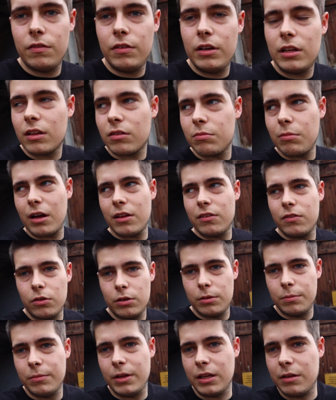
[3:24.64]
nie, wie ich das machen
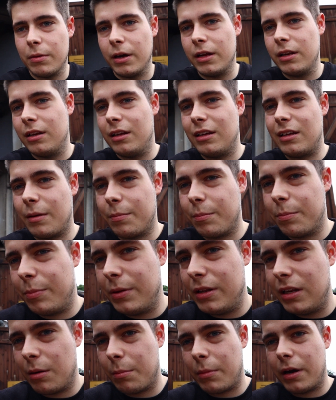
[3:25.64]
soll. Ich meine, ich hab,
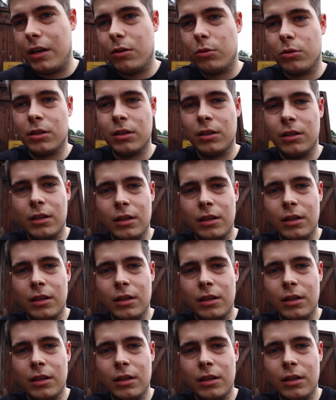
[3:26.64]
bin der Meinung,